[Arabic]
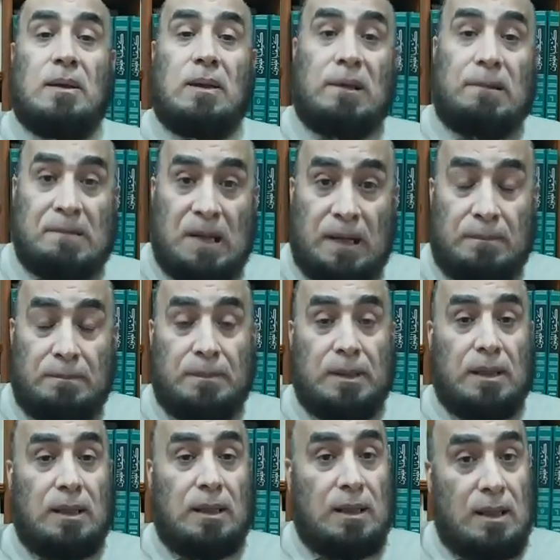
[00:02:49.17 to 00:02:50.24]
اذهب
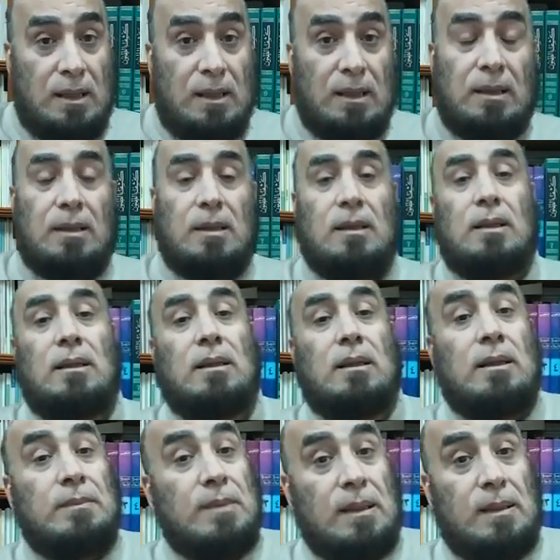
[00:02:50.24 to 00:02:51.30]
إلى
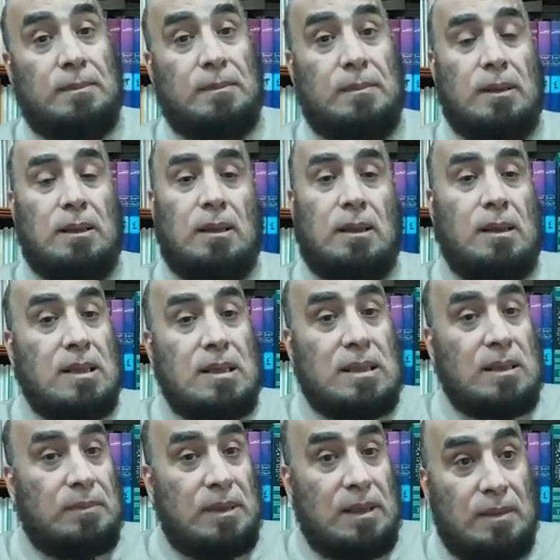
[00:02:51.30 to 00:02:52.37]
الإمام
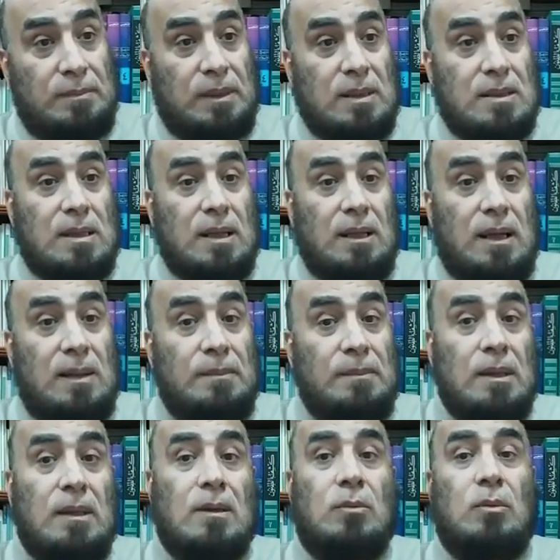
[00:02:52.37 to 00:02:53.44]
العز بن عبد السلام
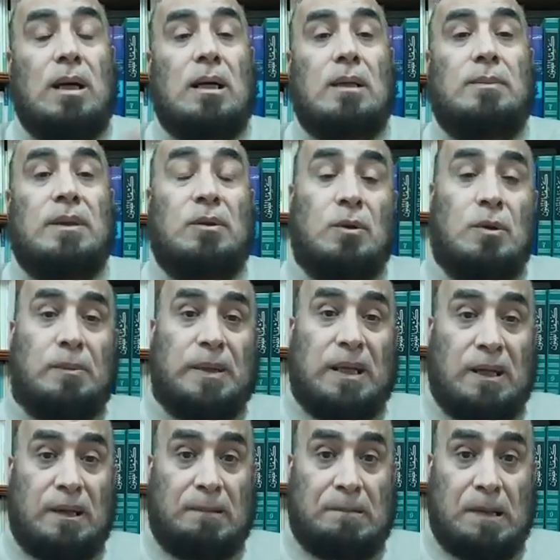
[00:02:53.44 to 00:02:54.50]
وأخبره
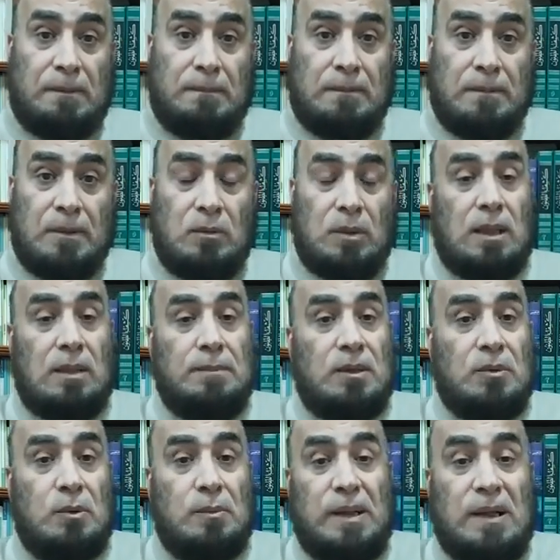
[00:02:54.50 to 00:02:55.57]
بهذا
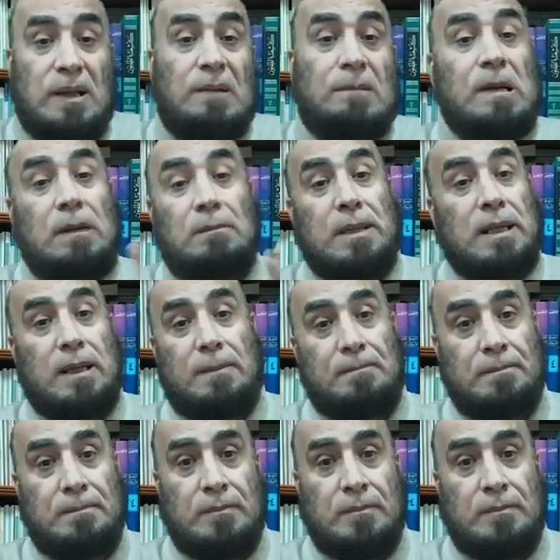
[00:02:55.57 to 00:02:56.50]
وأخبره بهذا المنام